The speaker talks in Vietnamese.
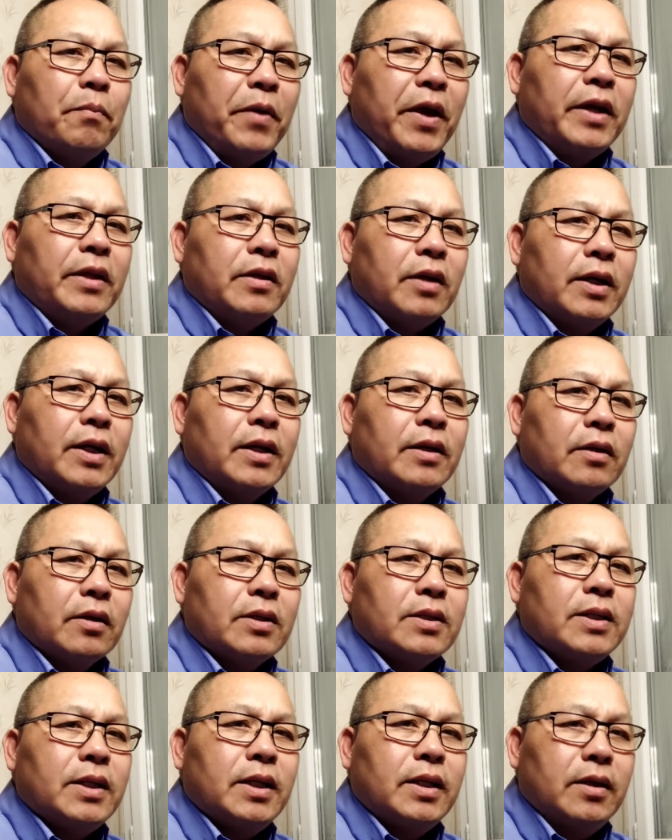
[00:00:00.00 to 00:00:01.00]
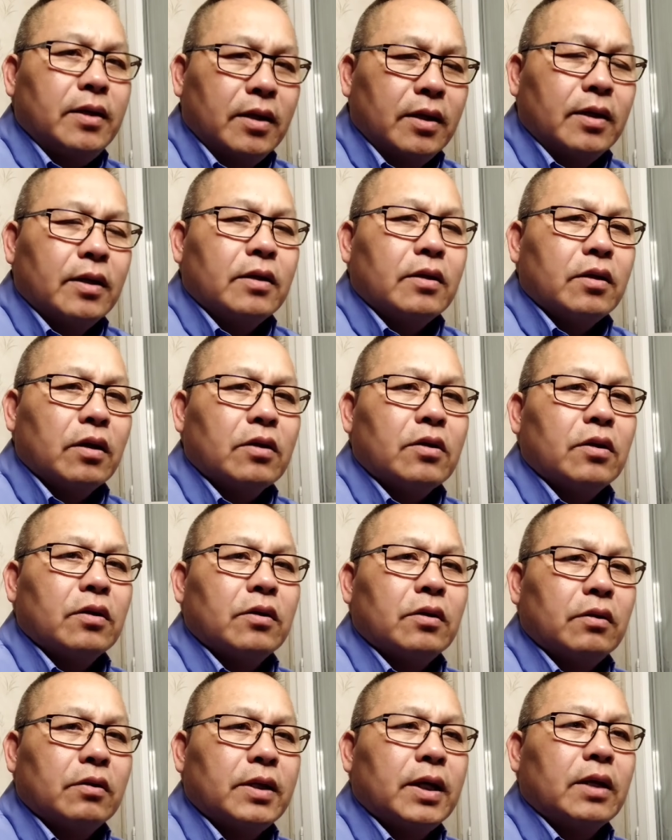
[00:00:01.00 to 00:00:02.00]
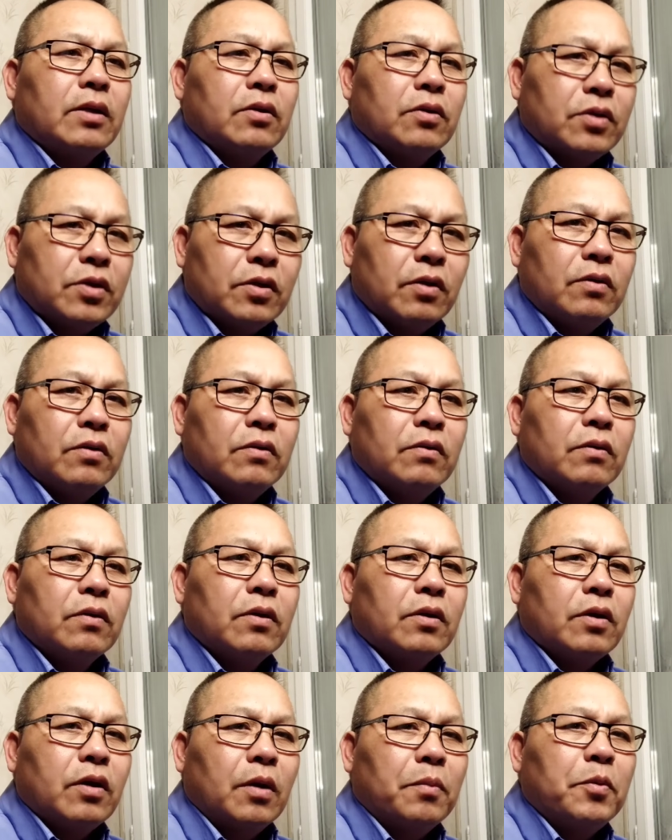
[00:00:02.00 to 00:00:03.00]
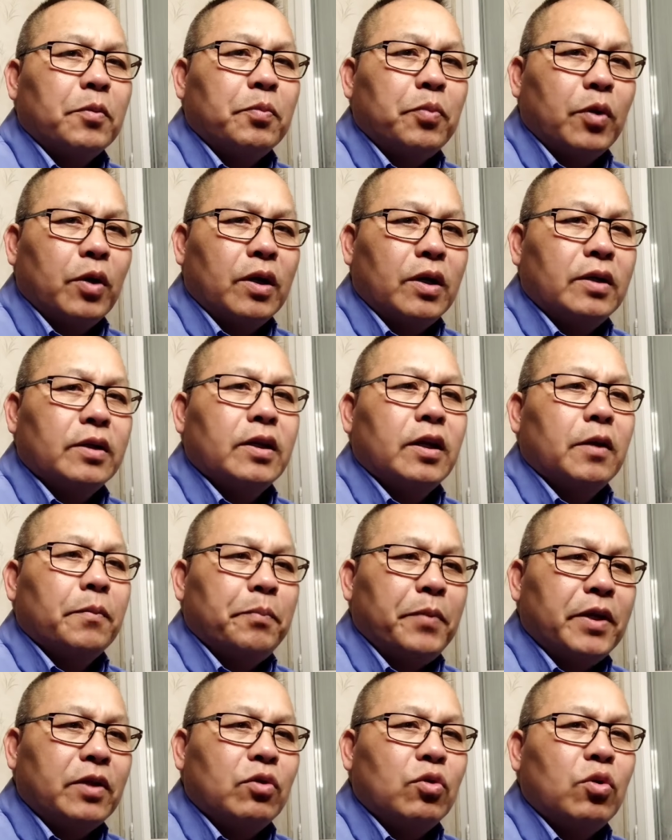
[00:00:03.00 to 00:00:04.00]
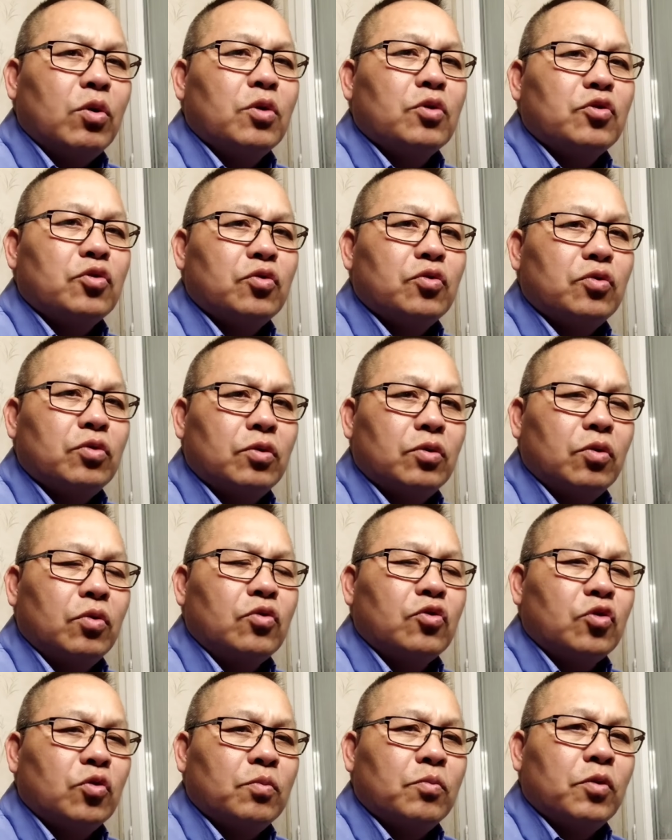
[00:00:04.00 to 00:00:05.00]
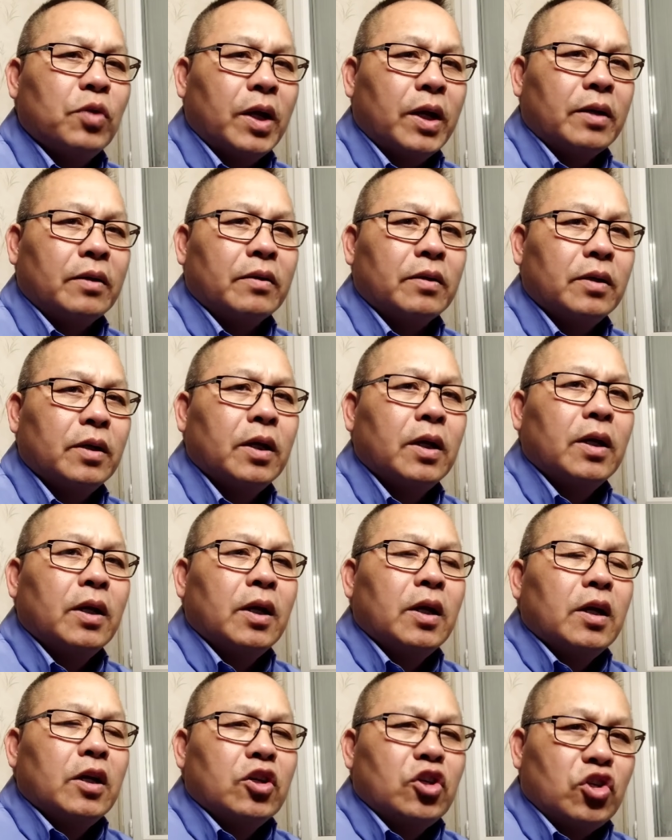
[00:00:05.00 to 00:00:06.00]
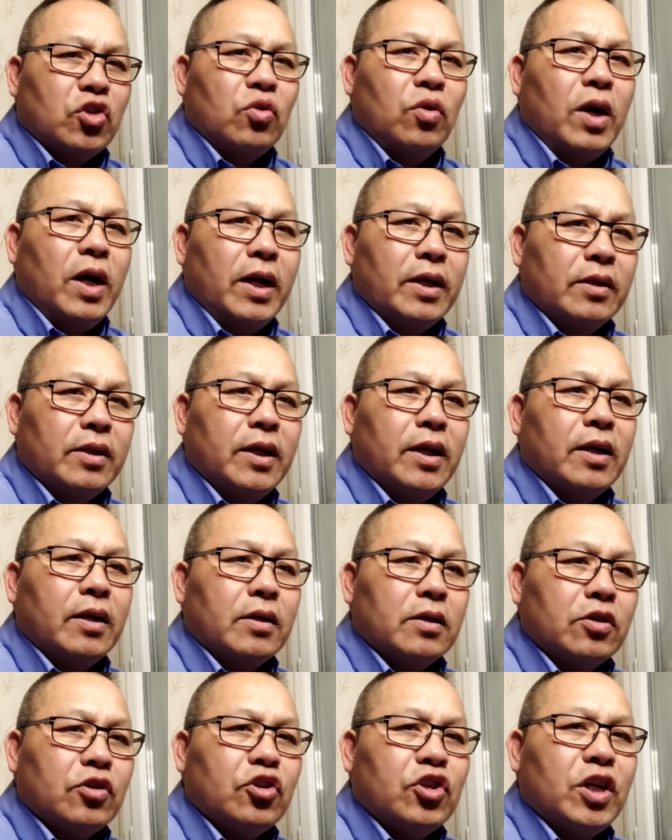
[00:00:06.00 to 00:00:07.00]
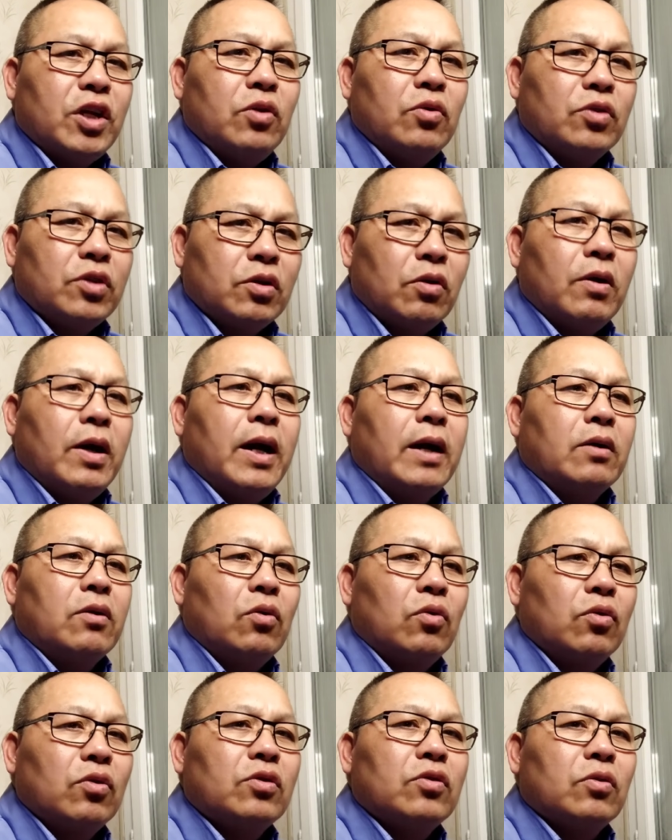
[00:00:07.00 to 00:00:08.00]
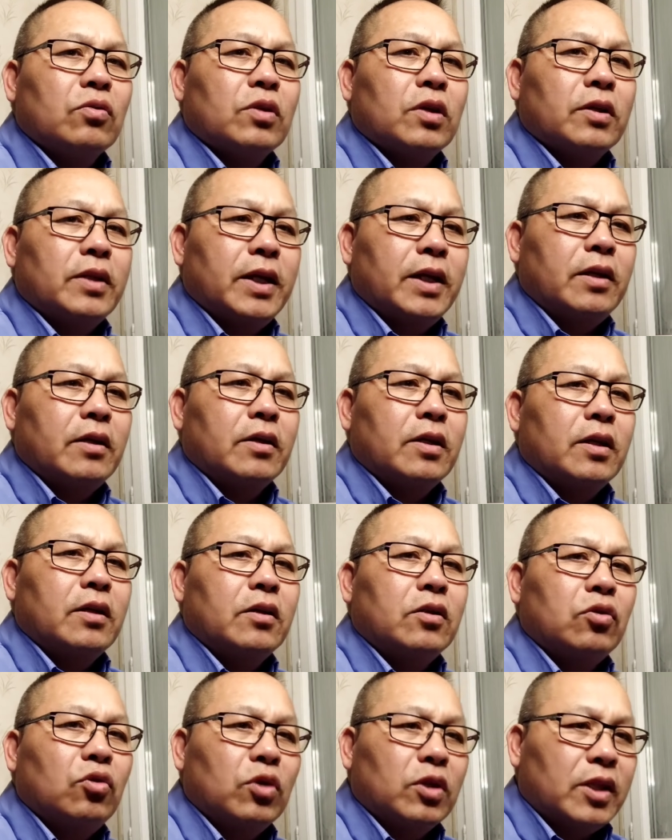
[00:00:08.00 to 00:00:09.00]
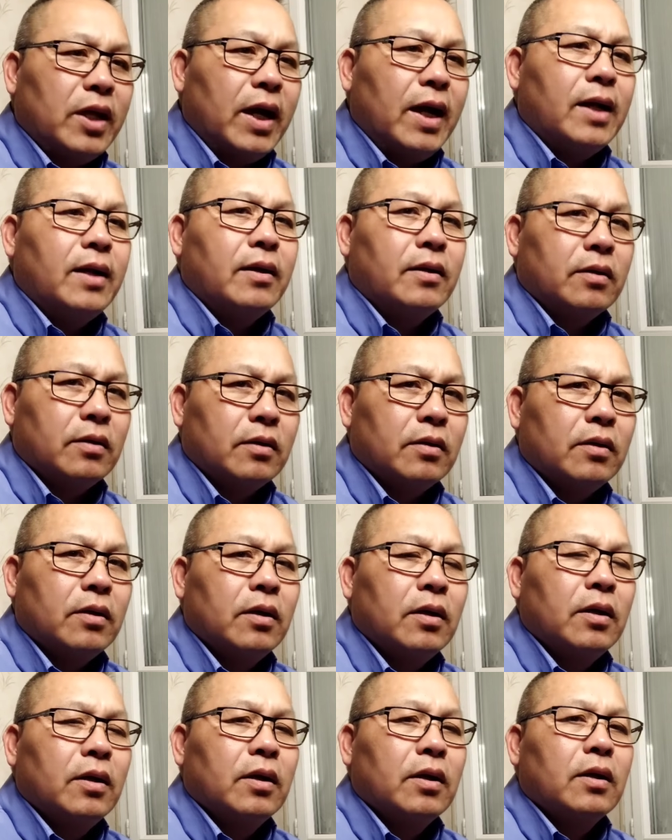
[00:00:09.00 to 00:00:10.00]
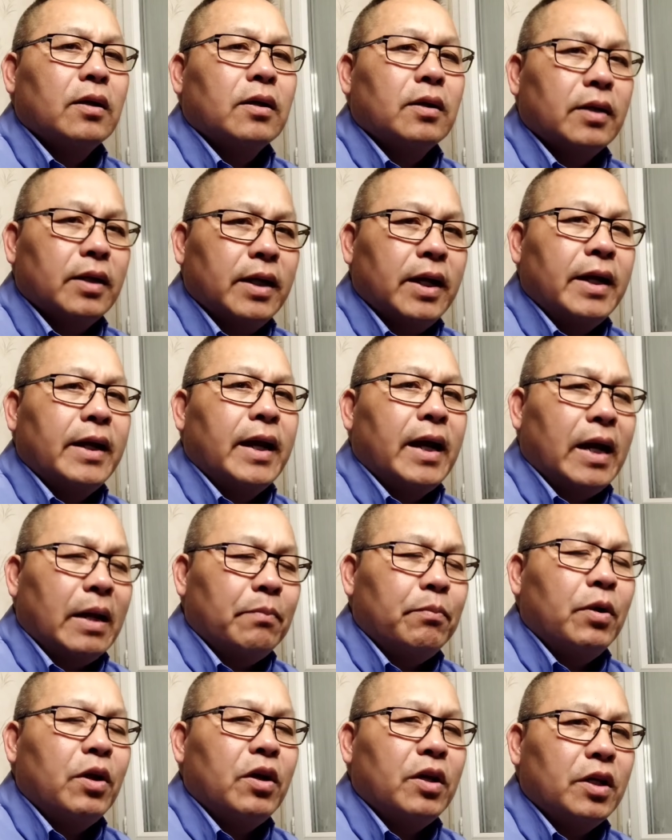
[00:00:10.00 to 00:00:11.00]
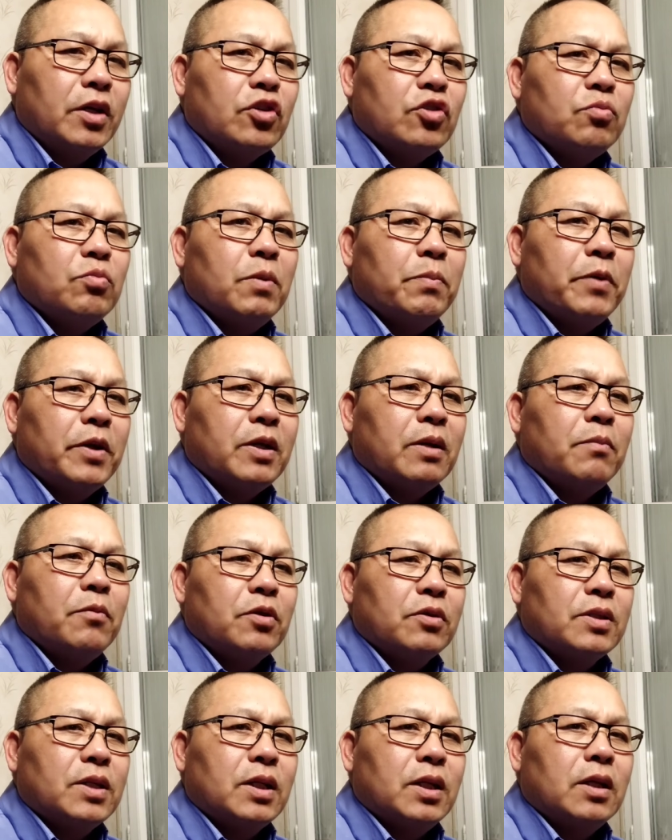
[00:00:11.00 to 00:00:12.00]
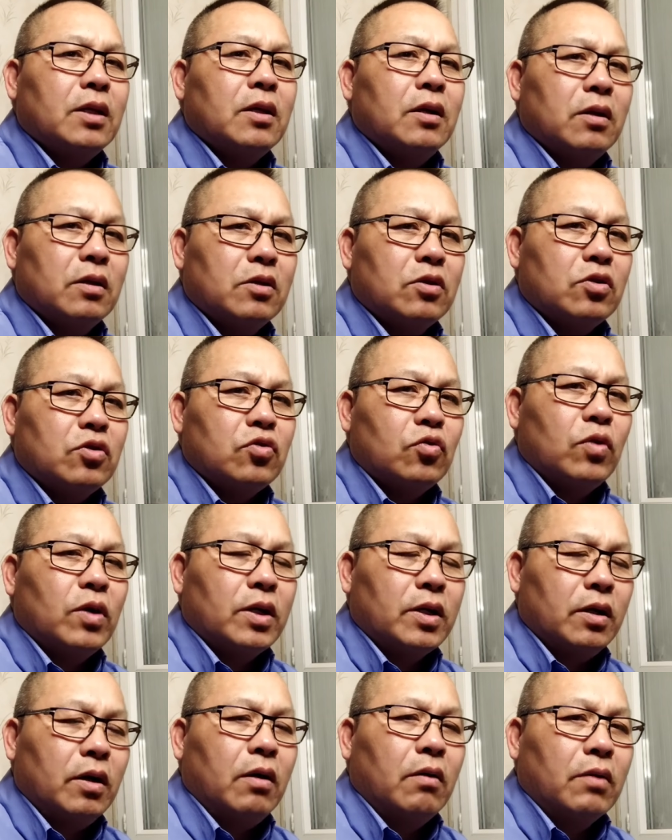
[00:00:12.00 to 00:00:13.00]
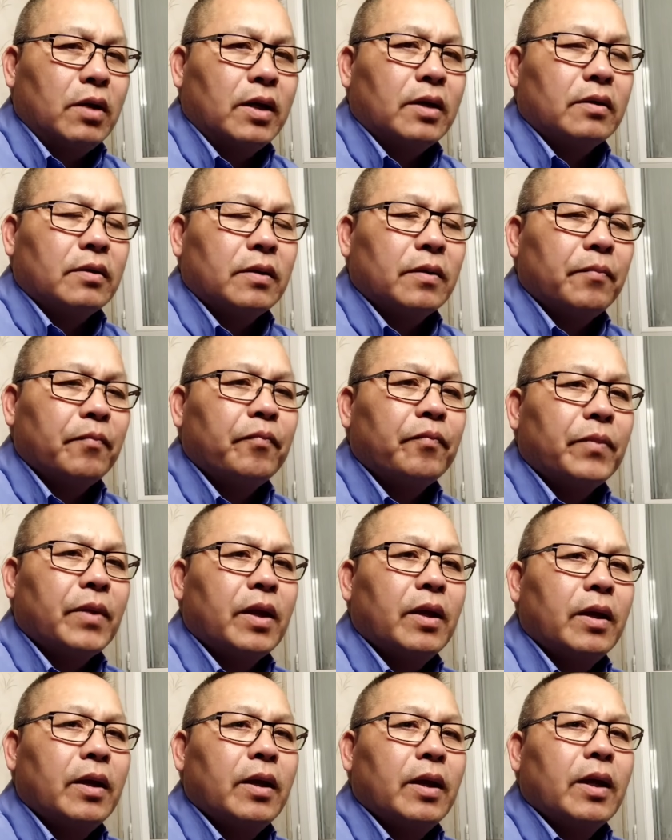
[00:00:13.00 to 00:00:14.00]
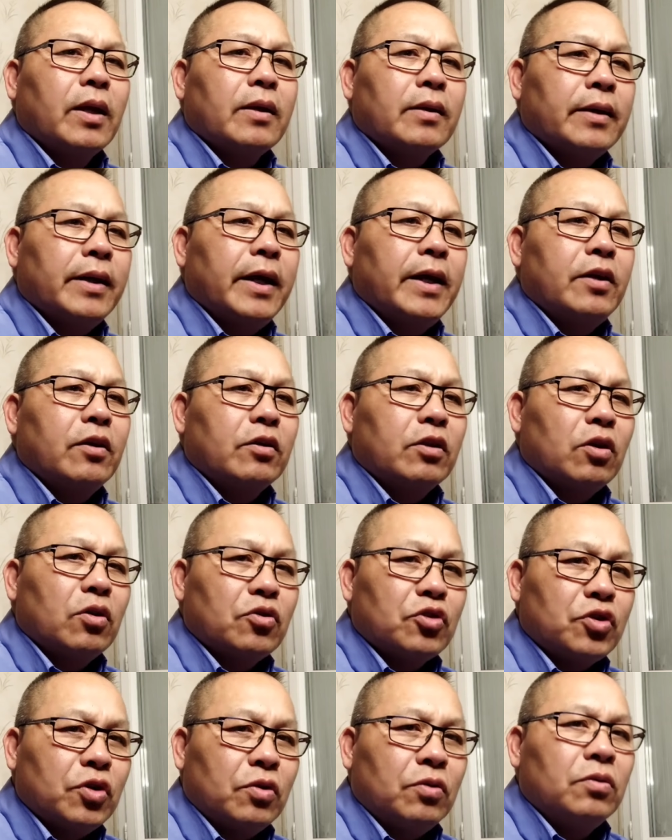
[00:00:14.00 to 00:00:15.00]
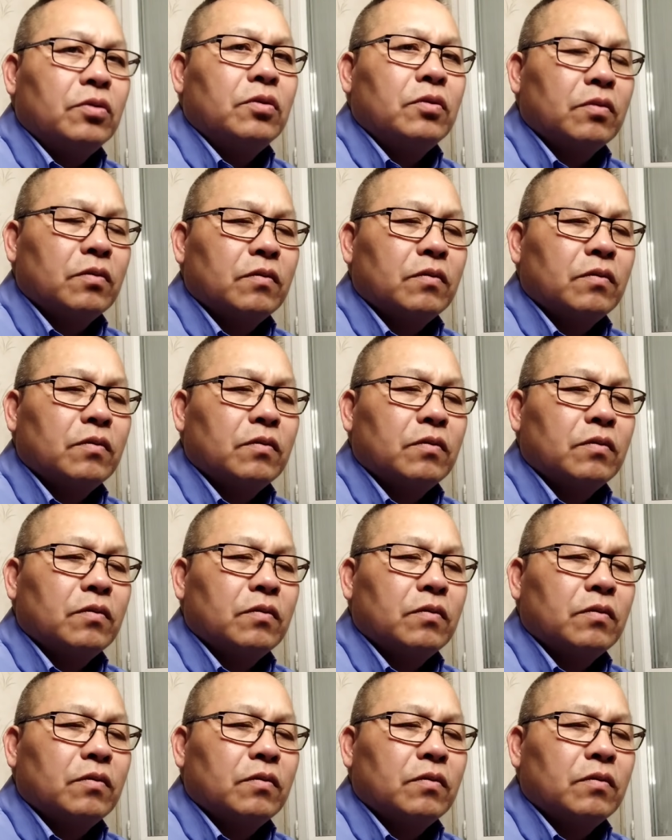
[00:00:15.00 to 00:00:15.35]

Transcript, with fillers: bé cháu này cháu gì cháu cho chiều xa chiều sâu cháu bộ bộ lưỡi này bị bé tu hồ run đủ run mù lại số hai tiền chỉ lúc sau hạ cổ lúc sau tận đây là cho nên tua ta là nên là ám lo giá chú mà bé cháu muốn sẽ tới chờ lo chùa đó hậu là nên giá tao rong